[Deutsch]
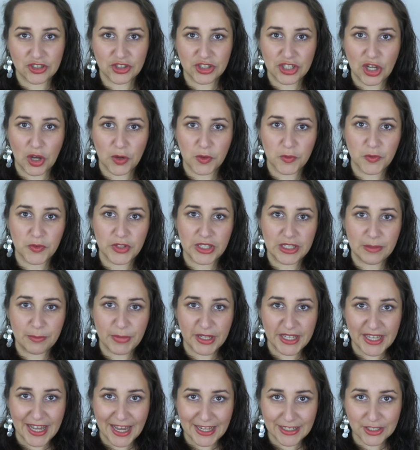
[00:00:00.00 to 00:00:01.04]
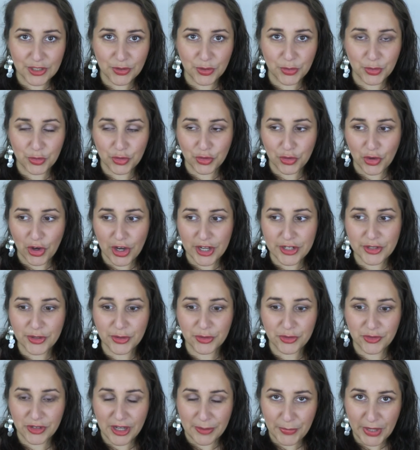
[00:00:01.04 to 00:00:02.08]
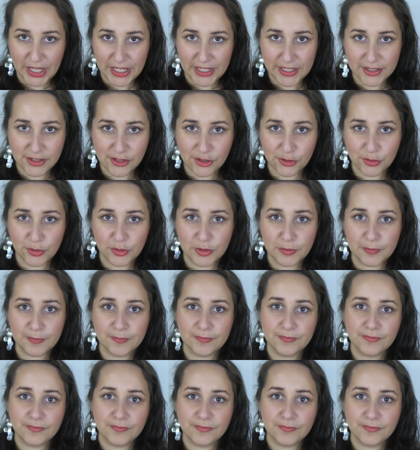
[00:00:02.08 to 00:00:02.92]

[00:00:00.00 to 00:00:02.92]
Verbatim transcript: schauen viele Bekannte und Freunde und Familie zu